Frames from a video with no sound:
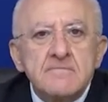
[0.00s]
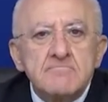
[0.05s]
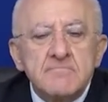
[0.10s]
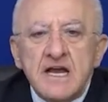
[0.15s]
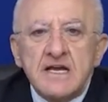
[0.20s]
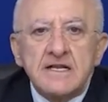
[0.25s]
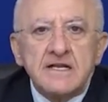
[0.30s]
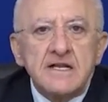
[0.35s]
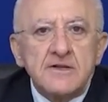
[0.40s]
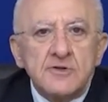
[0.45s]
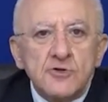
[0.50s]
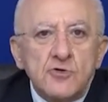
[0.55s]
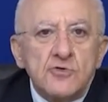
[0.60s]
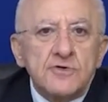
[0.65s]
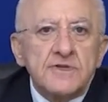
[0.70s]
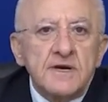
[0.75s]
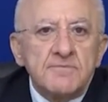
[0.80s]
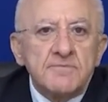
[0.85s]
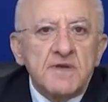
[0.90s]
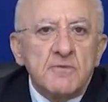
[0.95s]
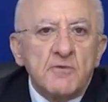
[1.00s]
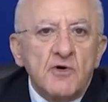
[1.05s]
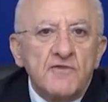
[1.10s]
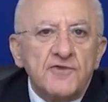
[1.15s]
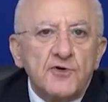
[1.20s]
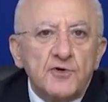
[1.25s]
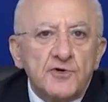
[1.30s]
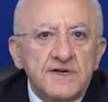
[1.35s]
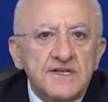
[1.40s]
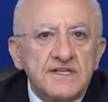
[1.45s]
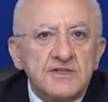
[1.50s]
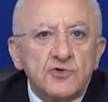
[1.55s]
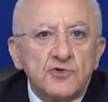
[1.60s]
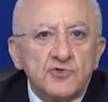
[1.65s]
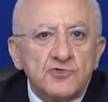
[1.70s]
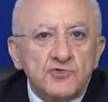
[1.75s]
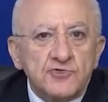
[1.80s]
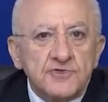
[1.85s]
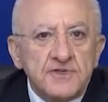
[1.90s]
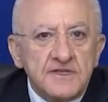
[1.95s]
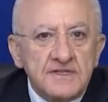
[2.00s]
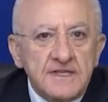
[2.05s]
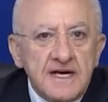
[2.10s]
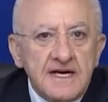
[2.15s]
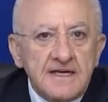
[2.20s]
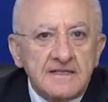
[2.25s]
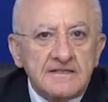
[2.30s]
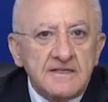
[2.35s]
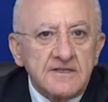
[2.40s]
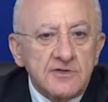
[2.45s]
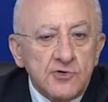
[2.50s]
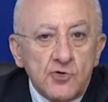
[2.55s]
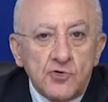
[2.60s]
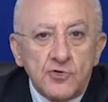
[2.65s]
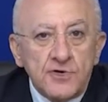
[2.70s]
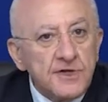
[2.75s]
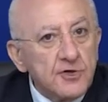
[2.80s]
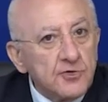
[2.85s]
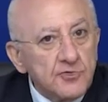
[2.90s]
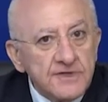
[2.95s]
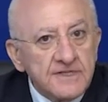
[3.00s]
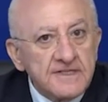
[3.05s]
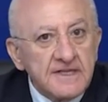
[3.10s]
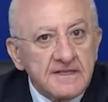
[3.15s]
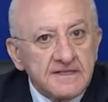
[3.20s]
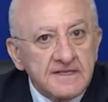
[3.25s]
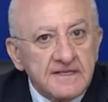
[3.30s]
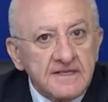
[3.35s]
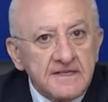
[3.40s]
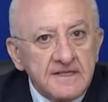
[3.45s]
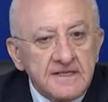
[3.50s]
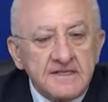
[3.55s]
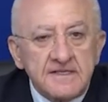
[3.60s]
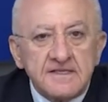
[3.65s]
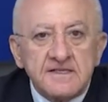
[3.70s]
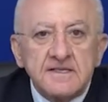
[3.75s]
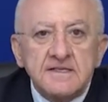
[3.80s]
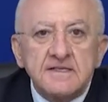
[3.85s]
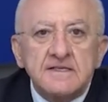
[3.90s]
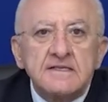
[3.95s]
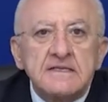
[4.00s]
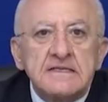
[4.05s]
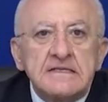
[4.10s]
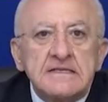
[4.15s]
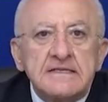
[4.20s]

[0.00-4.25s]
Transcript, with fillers: Bene, noi abbiamo fornito tutti i dati, noi, l'unità di crisi,